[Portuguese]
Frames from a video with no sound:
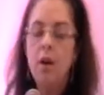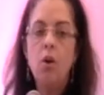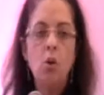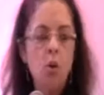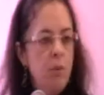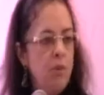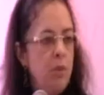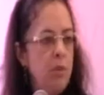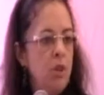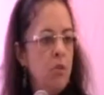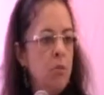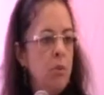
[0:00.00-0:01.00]

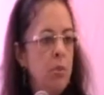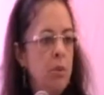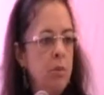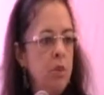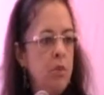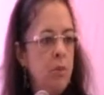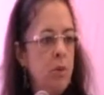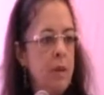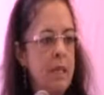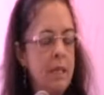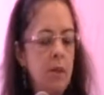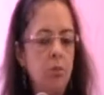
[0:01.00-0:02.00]
Obviamente, um problema de
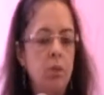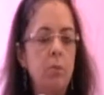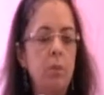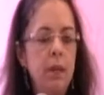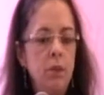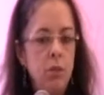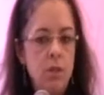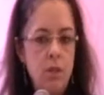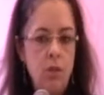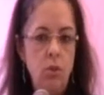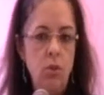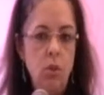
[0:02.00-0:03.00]
formação também dos
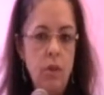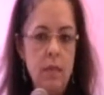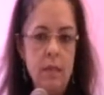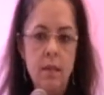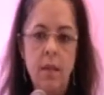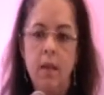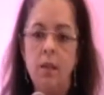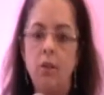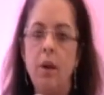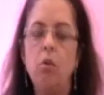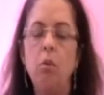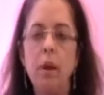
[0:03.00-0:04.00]
editores, não
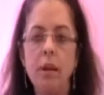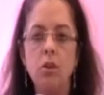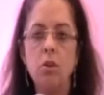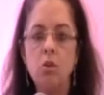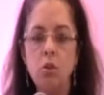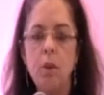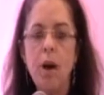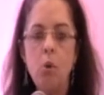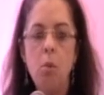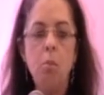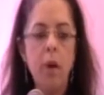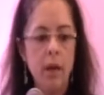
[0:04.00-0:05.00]
é? Como é que nós vamos
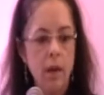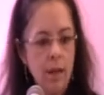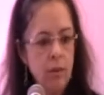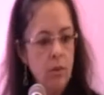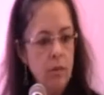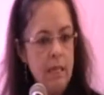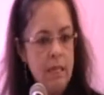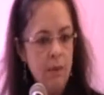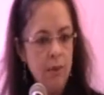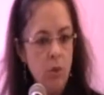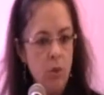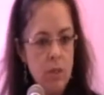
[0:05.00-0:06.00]
acompanhar toda essa
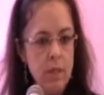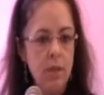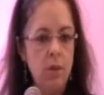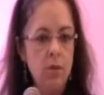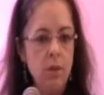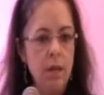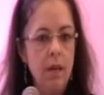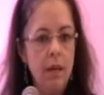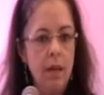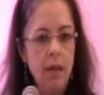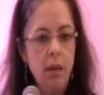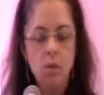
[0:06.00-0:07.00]
evolução?
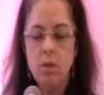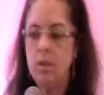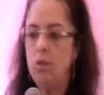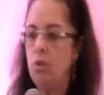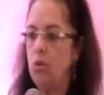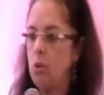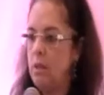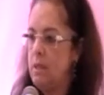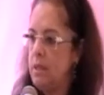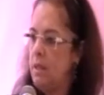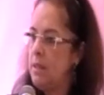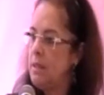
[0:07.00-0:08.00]
Uh, os
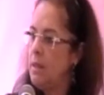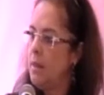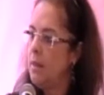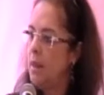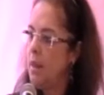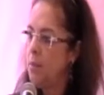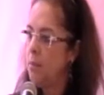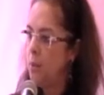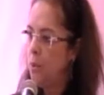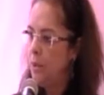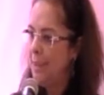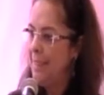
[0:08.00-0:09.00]
editores eles têm
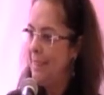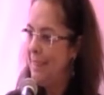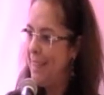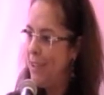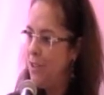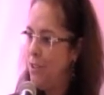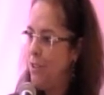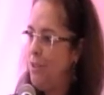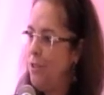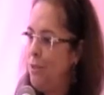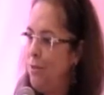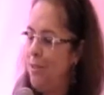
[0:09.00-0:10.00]
tempo, né, de,
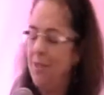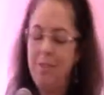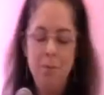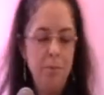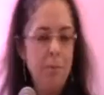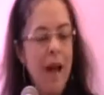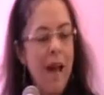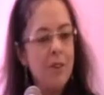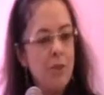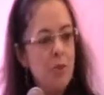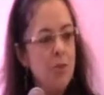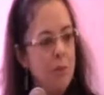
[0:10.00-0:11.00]
de, de
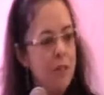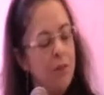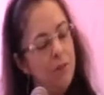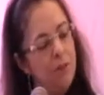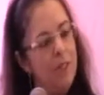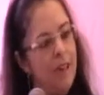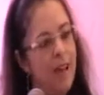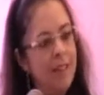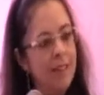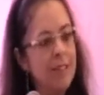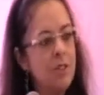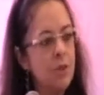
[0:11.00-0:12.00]
prazo para ficar
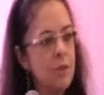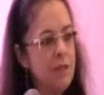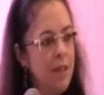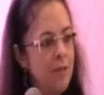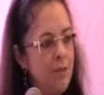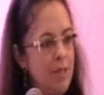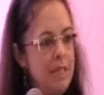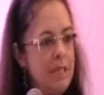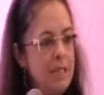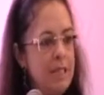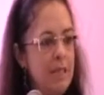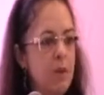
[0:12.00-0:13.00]
nas suas
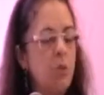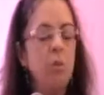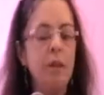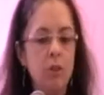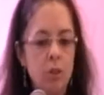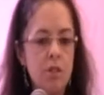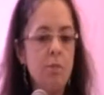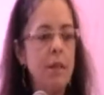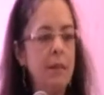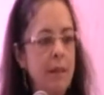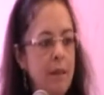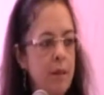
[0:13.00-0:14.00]
revistas. Então, como é que nós
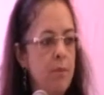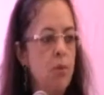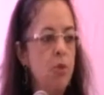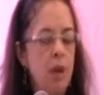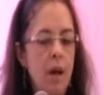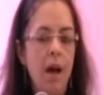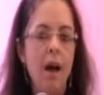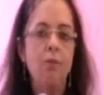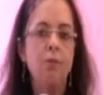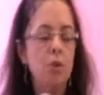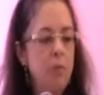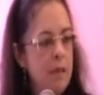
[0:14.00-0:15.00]
mantemos a
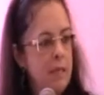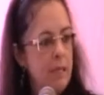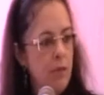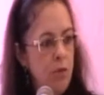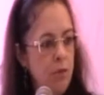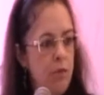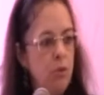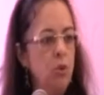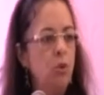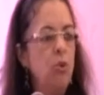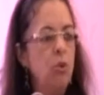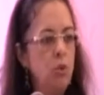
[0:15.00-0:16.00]
formação de
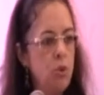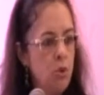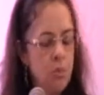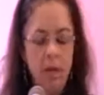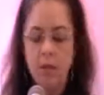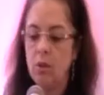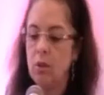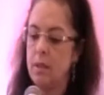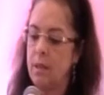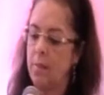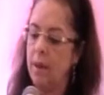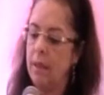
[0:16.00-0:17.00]
futuros? Como é que nós
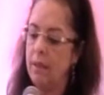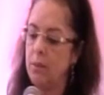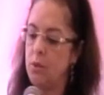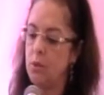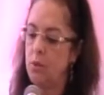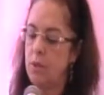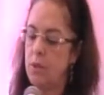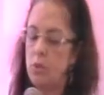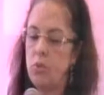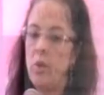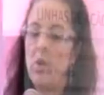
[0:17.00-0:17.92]
trabalhamos com isso?